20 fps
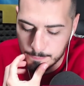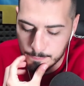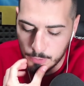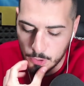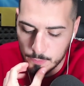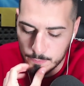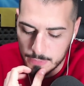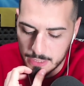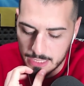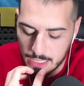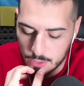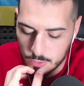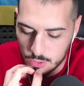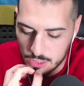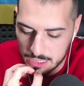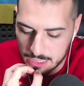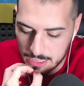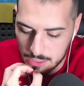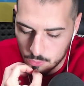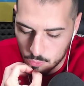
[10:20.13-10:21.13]
Bombi
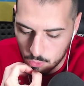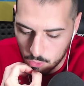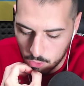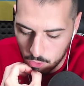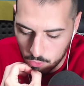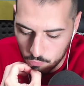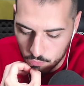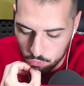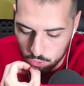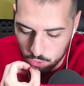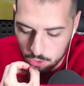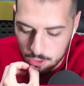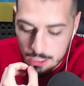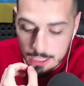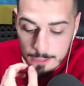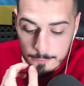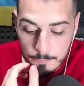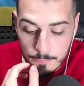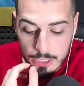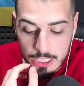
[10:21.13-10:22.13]
Tower di nuovo.
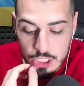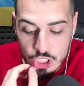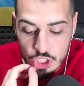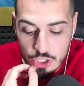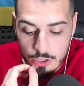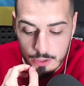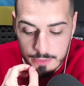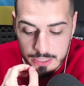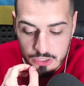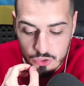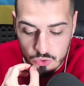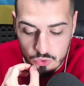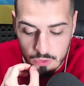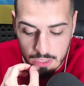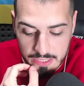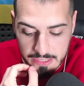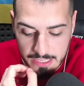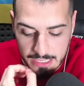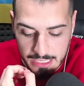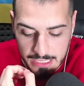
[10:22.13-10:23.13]
Principe messo
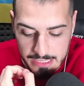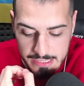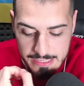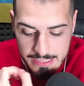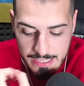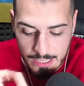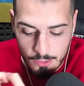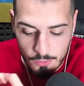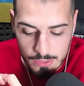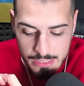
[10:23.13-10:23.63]
sulla sinistra.